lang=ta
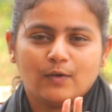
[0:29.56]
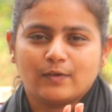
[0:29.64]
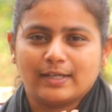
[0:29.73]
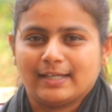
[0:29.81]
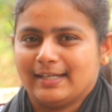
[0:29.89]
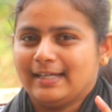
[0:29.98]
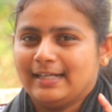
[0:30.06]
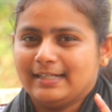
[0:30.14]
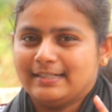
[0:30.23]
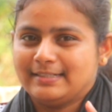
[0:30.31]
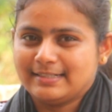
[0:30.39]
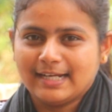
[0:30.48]
ஓகே
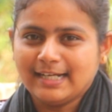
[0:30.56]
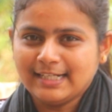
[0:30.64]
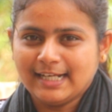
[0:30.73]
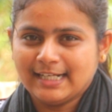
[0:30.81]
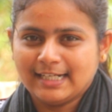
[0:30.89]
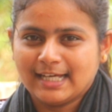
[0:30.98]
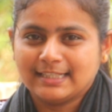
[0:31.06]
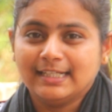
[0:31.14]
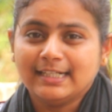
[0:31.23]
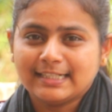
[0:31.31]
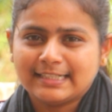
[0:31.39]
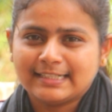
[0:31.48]
ட்ரெயினே
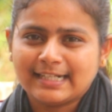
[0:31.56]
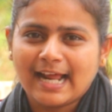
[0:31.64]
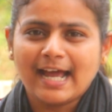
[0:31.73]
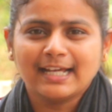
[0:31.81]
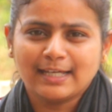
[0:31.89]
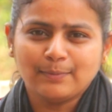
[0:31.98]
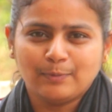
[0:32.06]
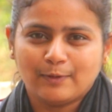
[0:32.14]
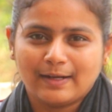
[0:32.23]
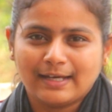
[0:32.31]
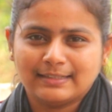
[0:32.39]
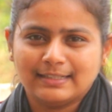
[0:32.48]
இல்லாத ட்ராக்கே
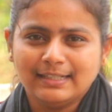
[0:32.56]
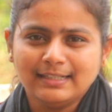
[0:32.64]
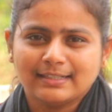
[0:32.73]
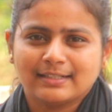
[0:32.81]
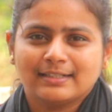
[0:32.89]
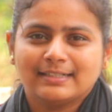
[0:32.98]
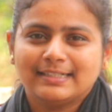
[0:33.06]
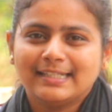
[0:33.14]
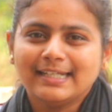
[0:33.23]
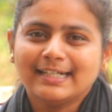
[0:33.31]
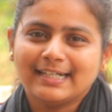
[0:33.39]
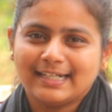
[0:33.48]
போடாத
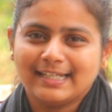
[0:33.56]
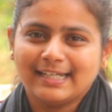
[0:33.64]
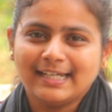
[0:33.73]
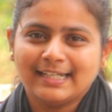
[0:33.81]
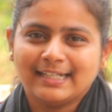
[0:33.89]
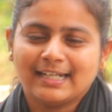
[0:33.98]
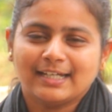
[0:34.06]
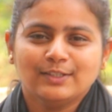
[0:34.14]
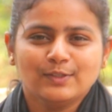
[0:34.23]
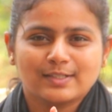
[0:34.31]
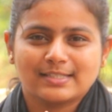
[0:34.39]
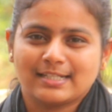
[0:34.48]
டீ கடையே
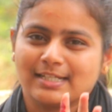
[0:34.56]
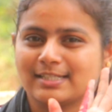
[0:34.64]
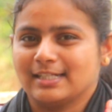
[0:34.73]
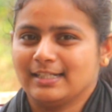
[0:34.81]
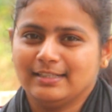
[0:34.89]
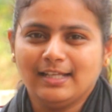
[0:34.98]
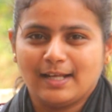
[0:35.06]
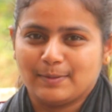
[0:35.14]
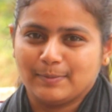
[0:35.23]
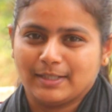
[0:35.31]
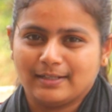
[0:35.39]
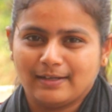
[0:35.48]
இல்லாத ஒரு ஸ்டேஷன்லேருந்து
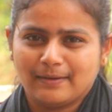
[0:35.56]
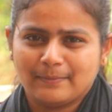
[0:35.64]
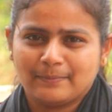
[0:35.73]
ஆரம்பிக்கலாம்